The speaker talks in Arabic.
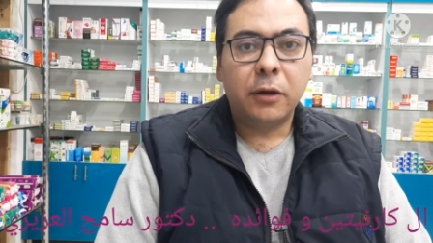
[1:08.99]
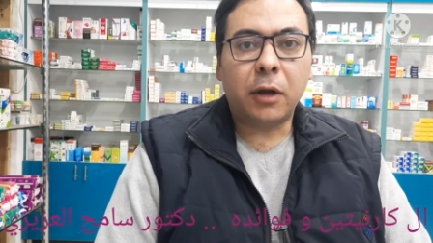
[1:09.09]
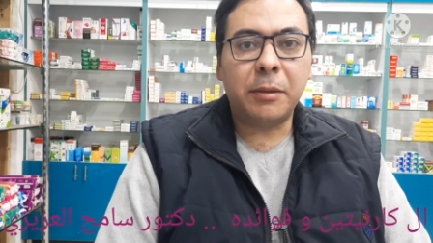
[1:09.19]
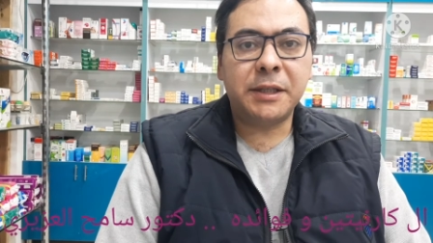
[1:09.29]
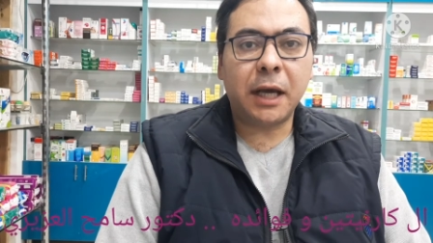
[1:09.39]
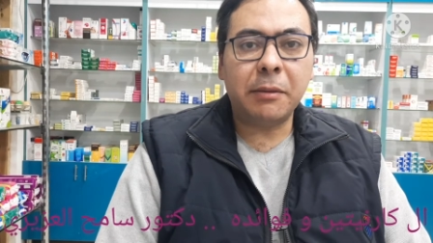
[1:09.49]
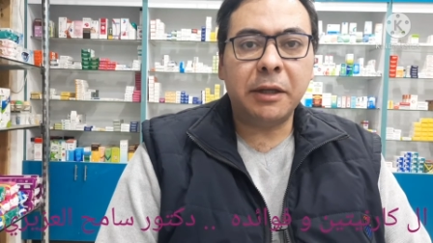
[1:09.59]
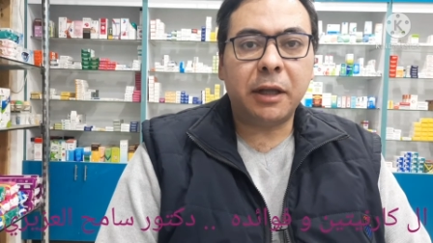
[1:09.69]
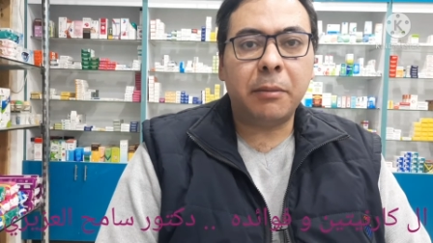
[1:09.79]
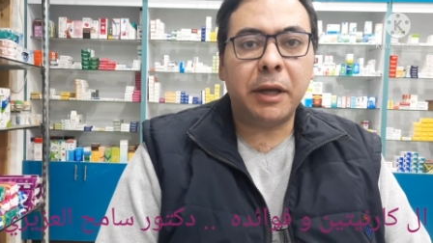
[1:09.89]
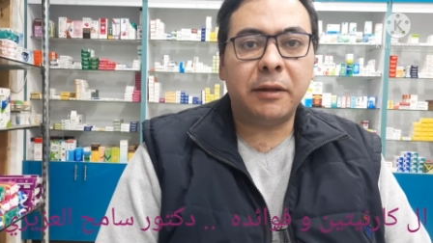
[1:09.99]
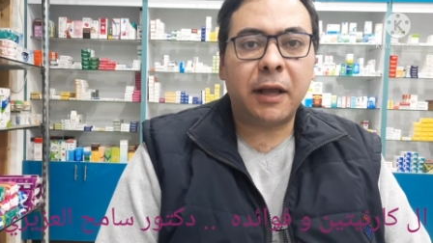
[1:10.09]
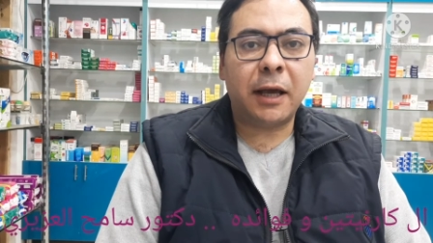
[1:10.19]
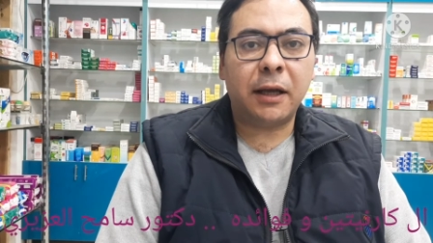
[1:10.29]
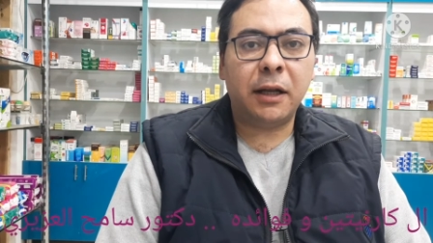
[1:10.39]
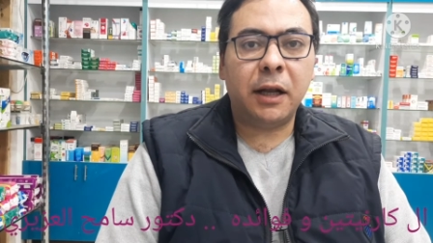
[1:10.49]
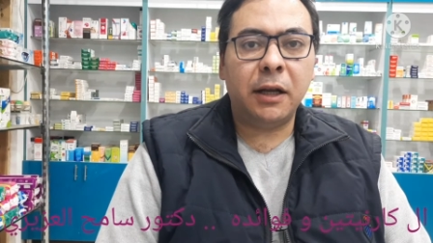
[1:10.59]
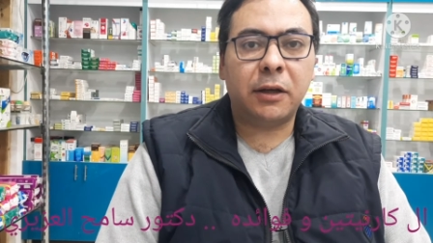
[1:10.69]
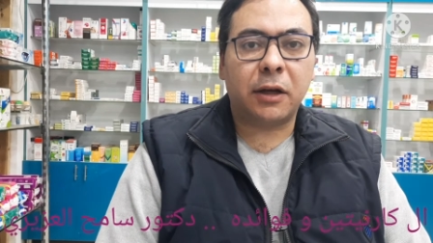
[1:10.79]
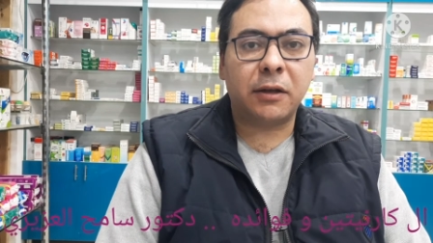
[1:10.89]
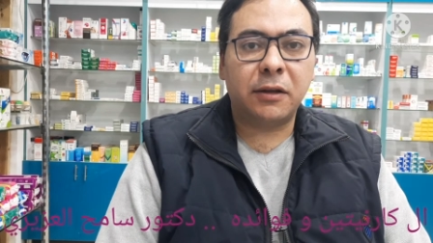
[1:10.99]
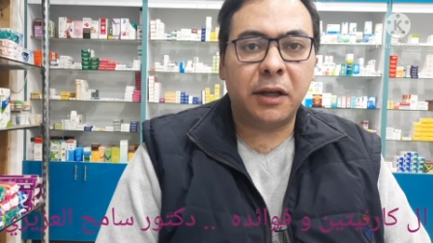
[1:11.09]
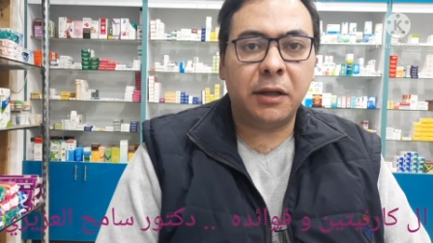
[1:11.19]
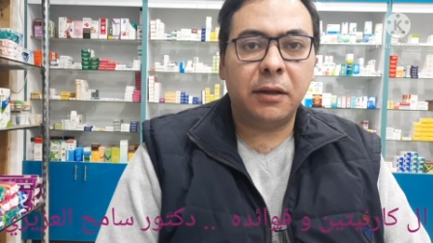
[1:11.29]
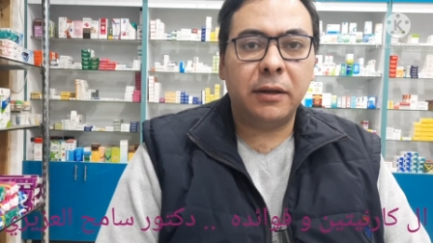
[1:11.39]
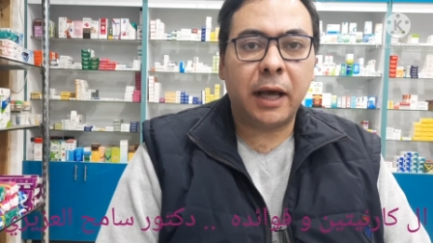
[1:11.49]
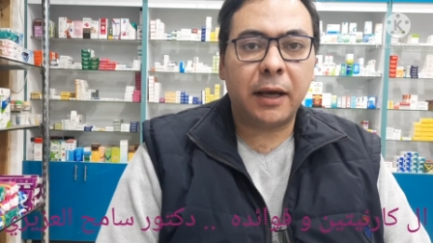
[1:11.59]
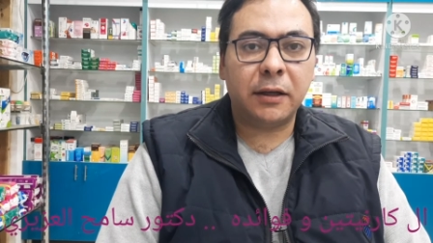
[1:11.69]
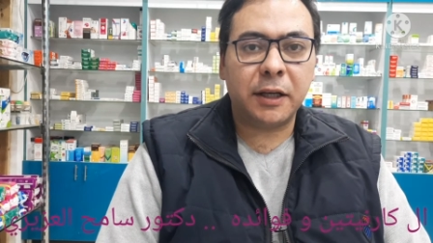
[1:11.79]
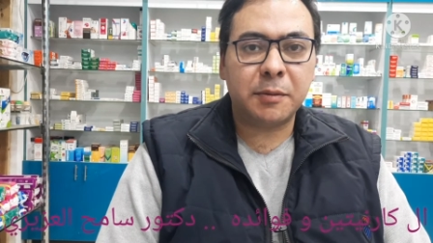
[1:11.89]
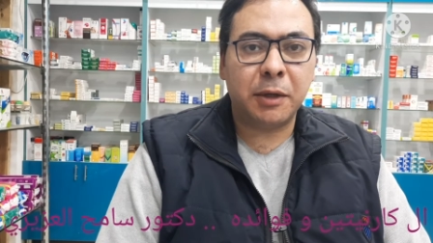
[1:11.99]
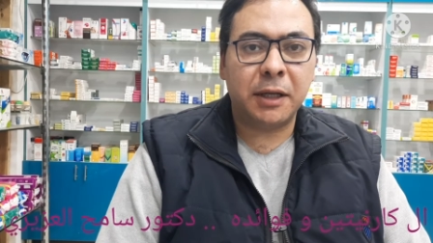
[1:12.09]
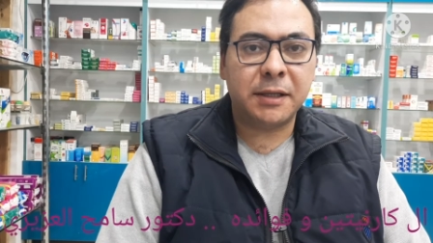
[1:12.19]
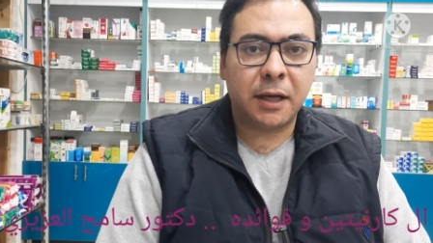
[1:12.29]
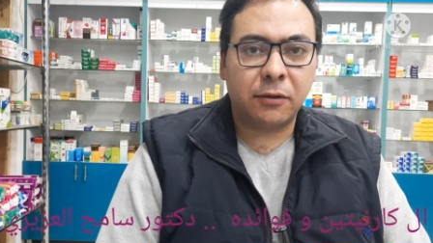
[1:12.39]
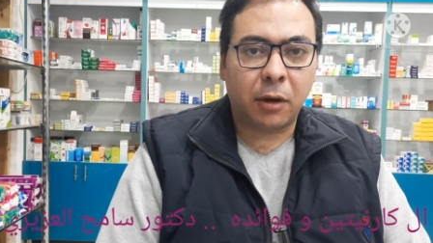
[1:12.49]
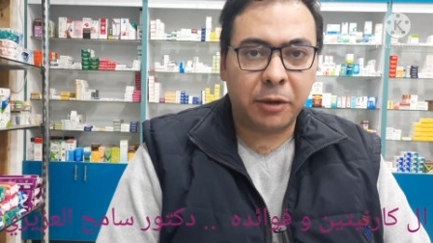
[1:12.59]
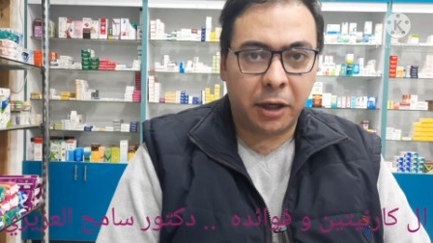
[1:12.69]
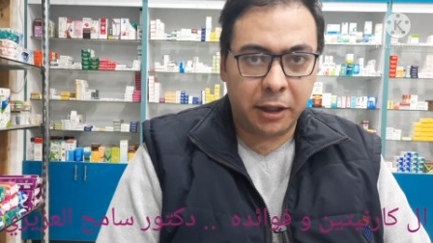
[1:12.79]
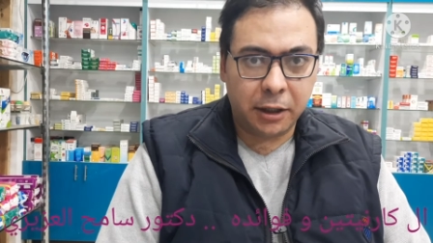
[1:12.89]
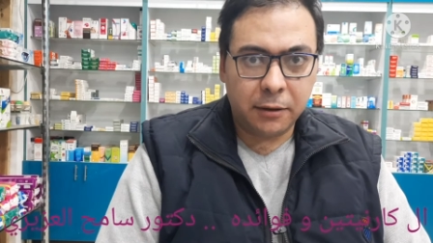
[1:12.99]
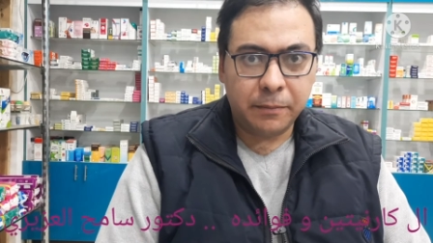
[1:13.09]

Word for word: طب ازاي بيتم انتاج ال ال كارنيتين داخل جسم الانسان طبيعيا